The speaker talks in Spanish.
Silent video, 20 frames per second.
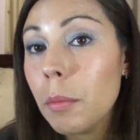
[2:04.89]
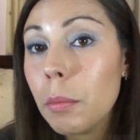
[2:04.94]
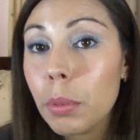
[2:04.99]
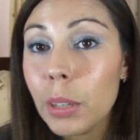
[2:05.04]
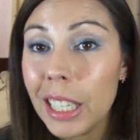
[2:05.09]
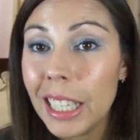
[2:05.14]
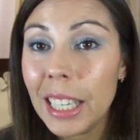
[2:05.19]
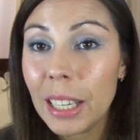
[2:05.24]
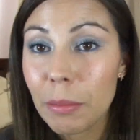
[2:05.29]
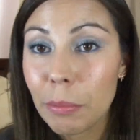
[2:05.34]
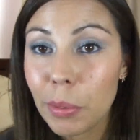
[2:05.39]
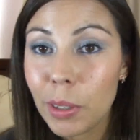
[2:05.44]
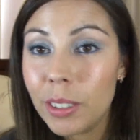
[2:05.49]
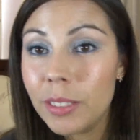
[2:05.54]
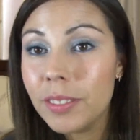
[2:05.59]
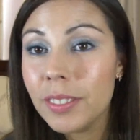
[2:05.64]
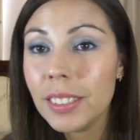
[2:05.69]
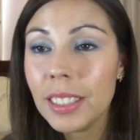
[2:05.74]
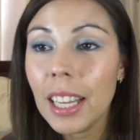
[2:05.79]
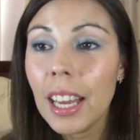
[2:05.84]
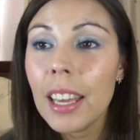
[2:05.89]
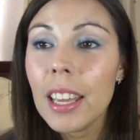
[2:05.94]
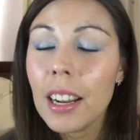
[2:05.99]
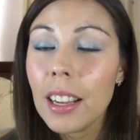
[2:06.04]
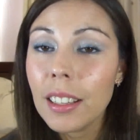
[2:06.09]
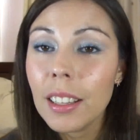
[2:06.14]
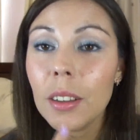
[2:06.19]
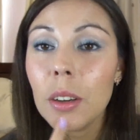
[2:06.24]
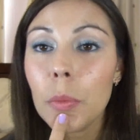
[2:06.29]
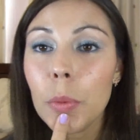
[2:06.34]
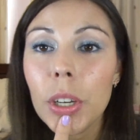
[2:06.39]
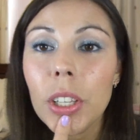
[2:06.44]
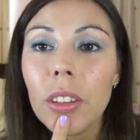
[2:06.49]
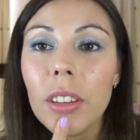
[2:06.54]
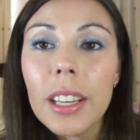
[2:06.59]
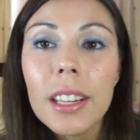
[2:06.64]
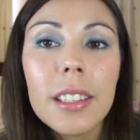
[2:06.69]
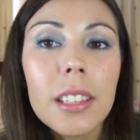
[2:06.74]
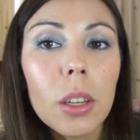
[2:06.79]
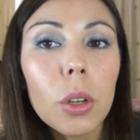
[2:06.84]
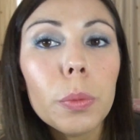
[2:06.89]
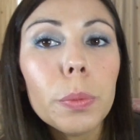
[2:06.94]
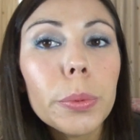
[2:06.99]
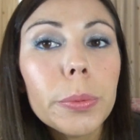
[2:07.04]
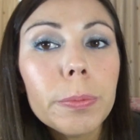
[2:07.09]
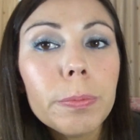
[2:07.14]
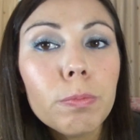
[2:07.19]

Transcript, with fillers: Por ejemplo, ¿ya? Y el que tengo puesto es el syrup.